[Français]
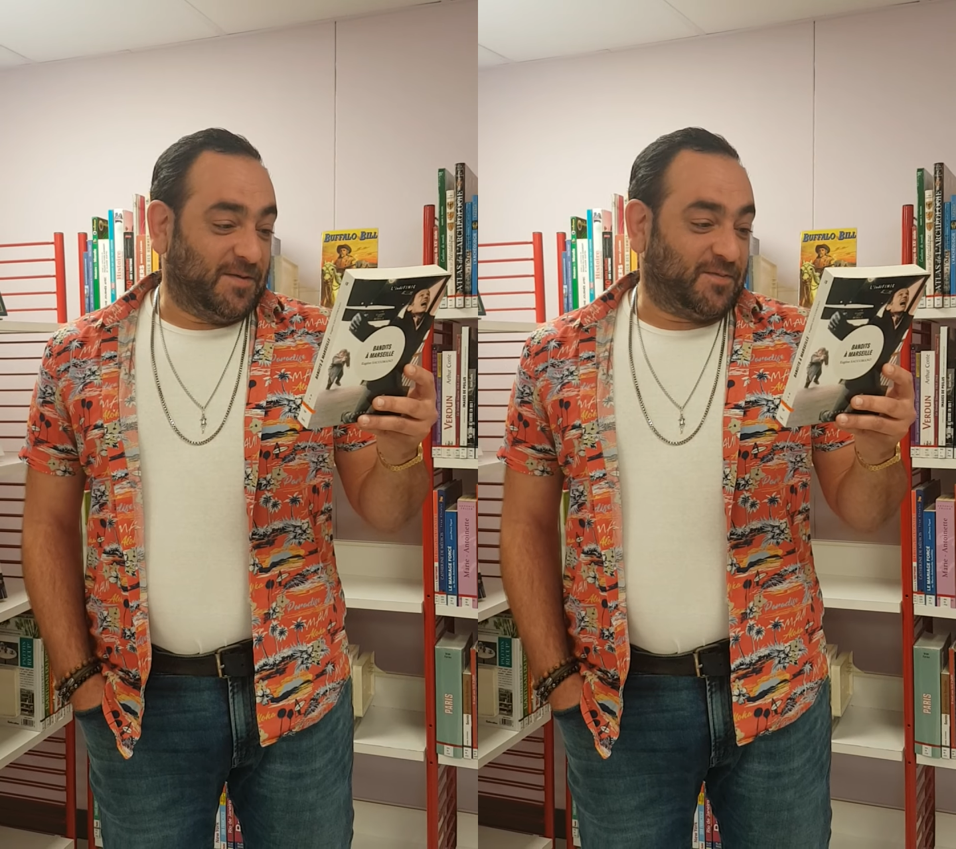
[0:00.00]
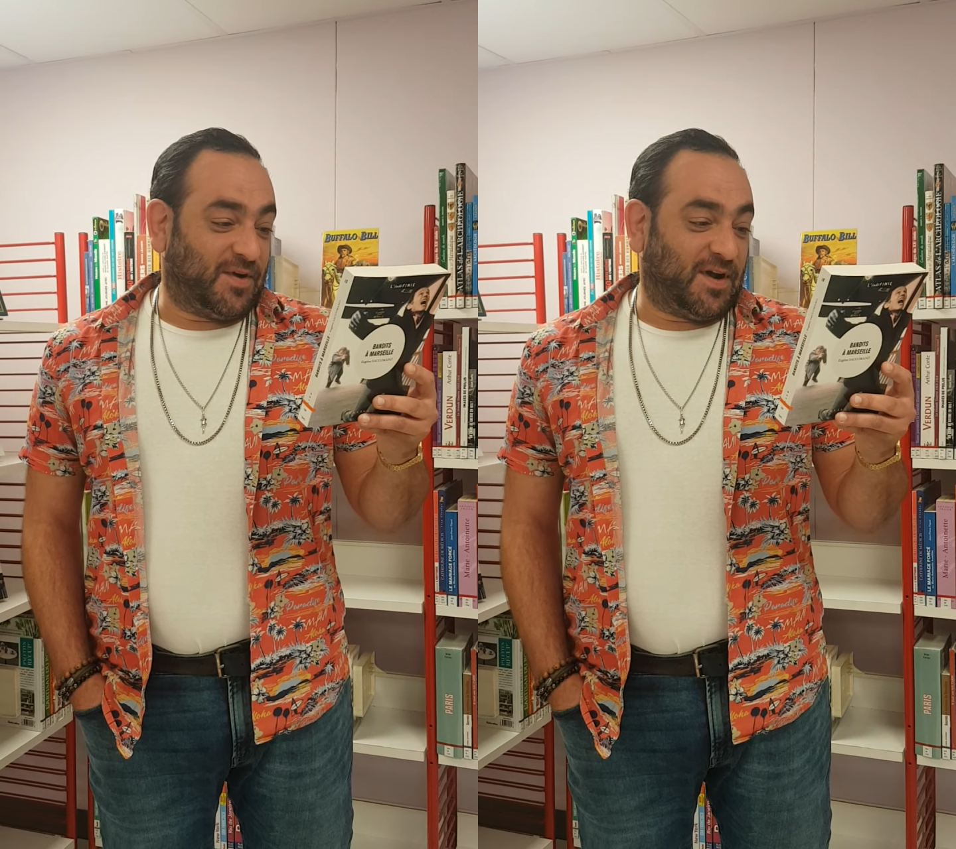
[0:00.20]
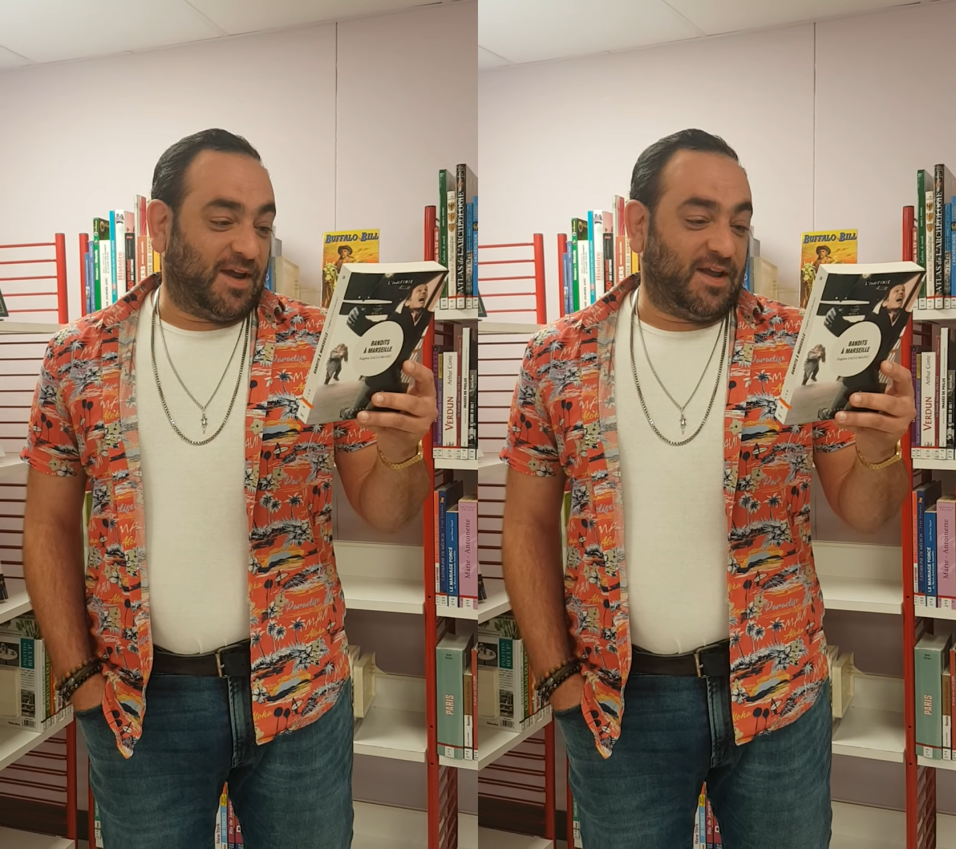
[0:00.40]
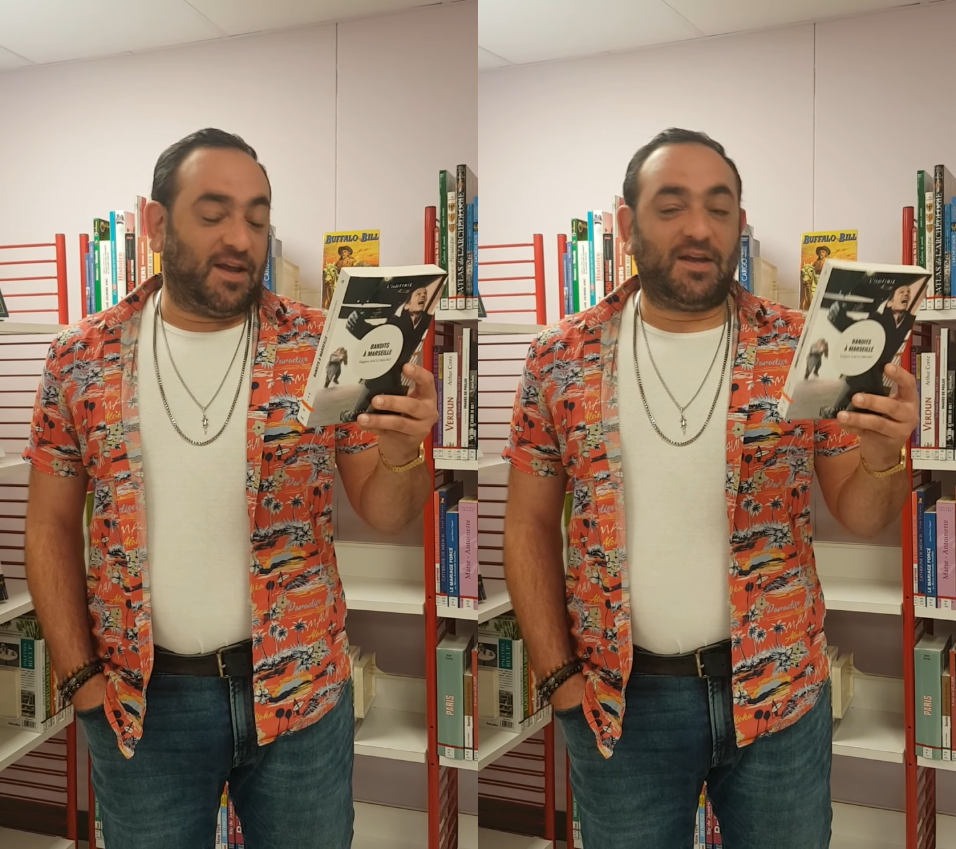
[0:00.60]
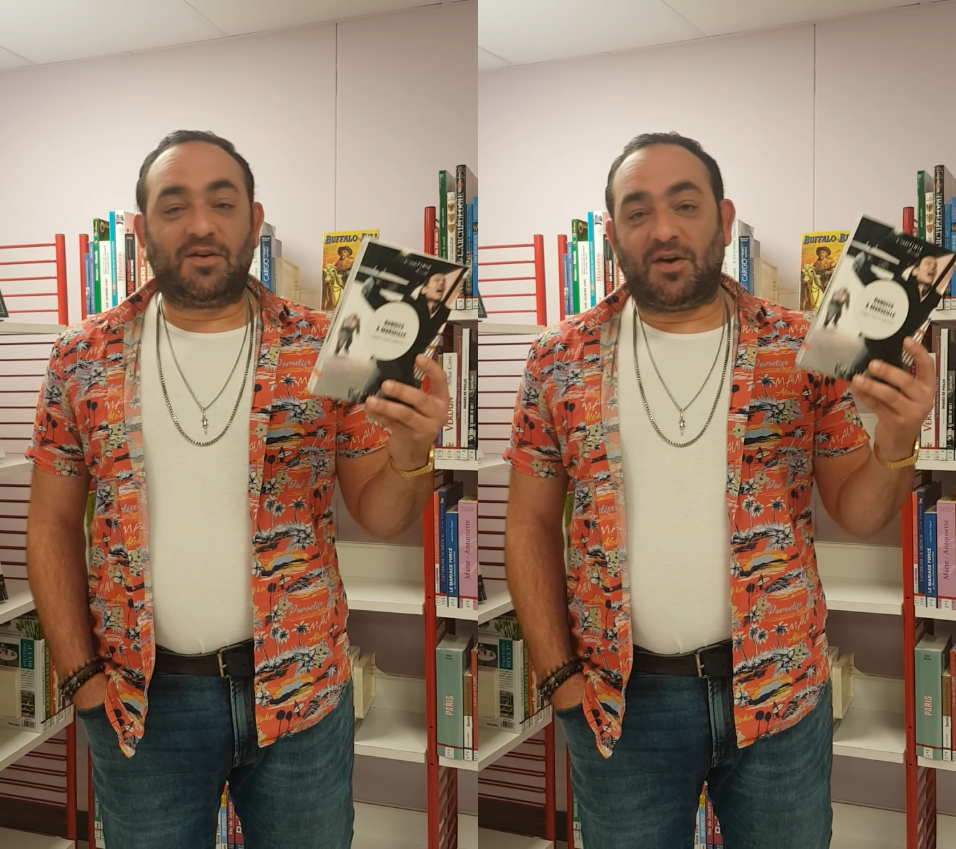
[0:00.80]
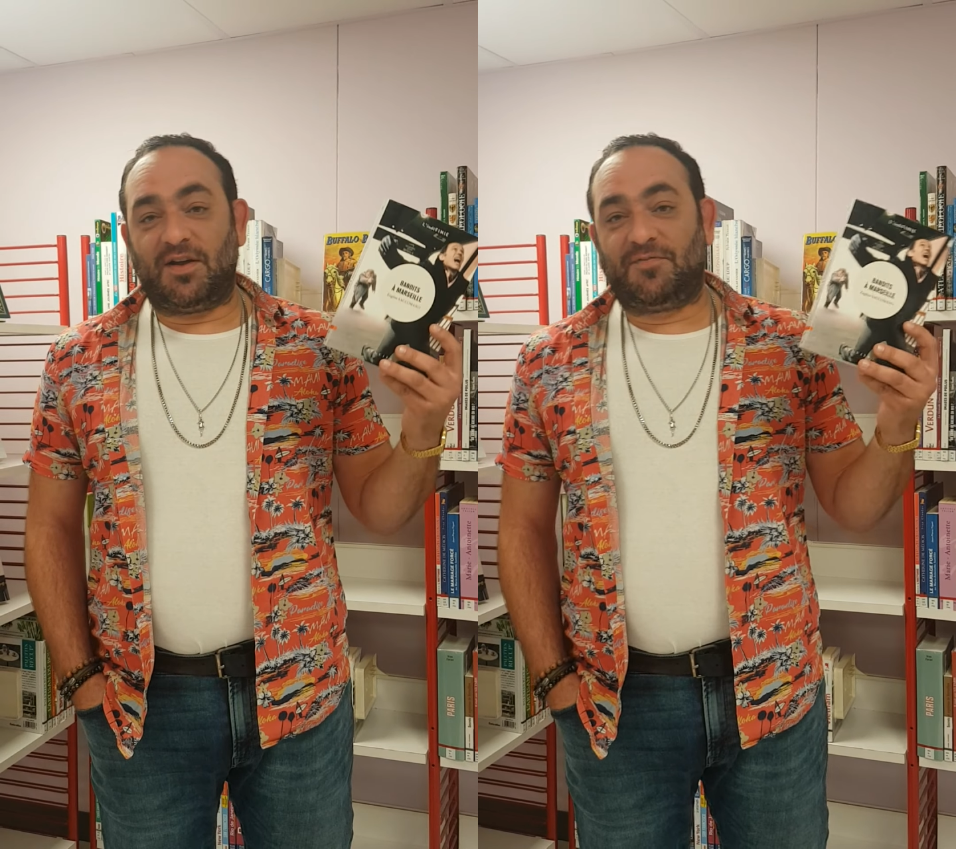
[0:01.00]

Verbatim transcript: Voilà, et il